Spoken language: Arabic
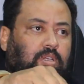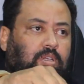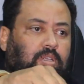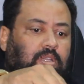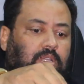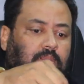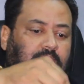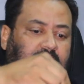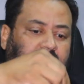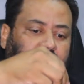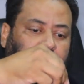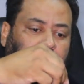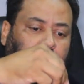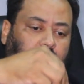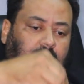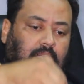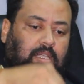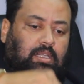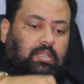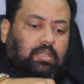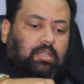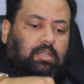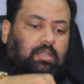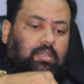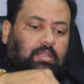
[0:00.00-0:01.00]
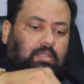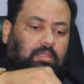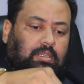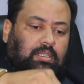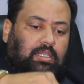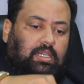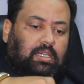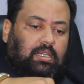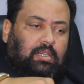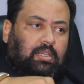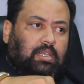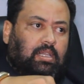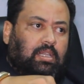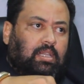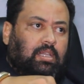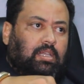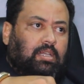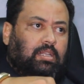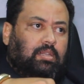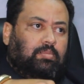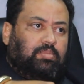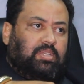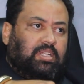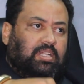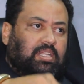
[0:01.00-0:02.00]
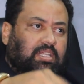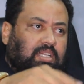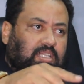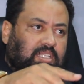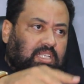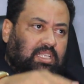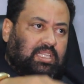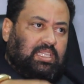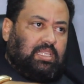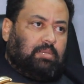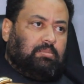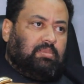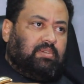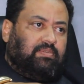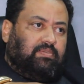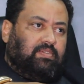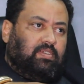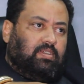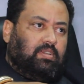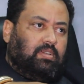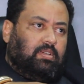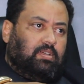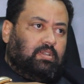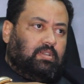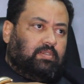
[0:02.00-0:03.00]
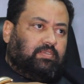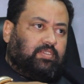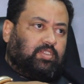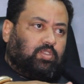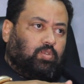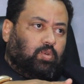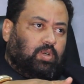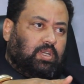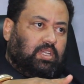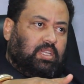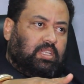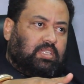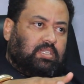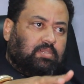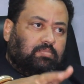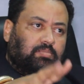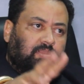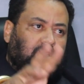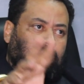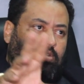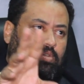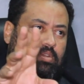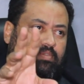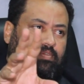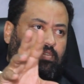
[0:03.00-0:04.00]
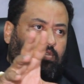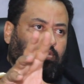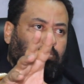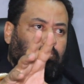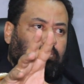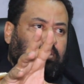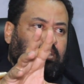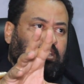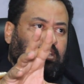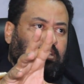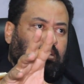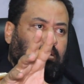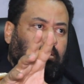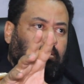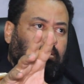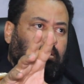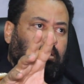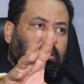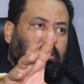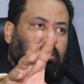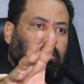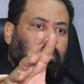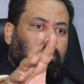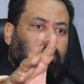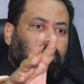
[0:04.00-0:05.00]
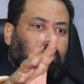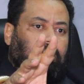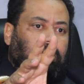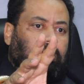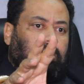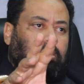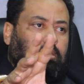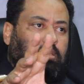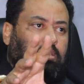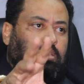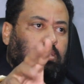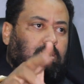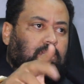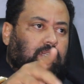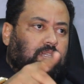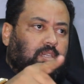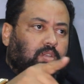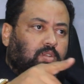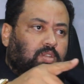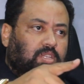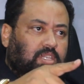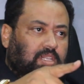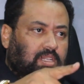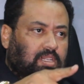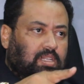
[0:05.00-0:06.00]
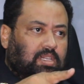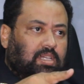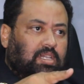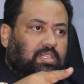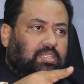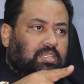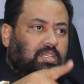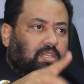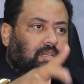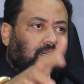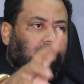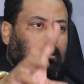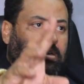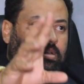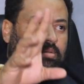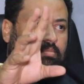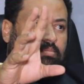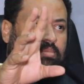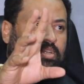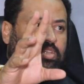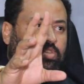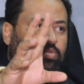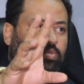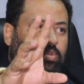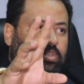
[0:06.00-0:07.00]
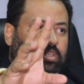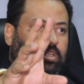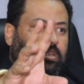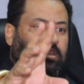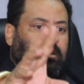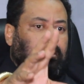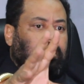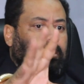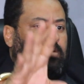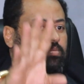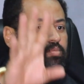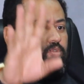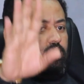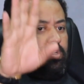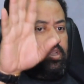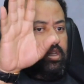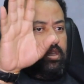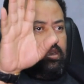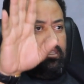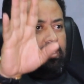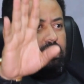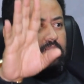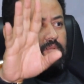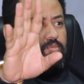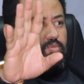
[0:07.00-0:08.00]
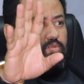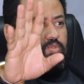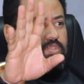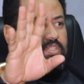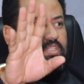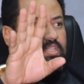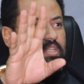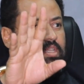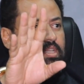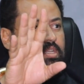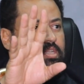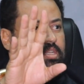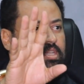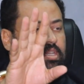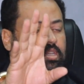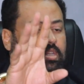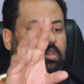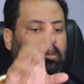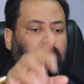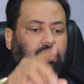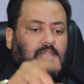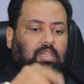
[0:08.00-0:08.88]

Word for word: آه، لابسه حق آه، الله البيض اللي كانت خدامه في, في التواليت تماك ولا في الكوزينه اللي قال لي هذه راه مرت ولدي الله يرحمه كي الله يرحمه ويوسع عليه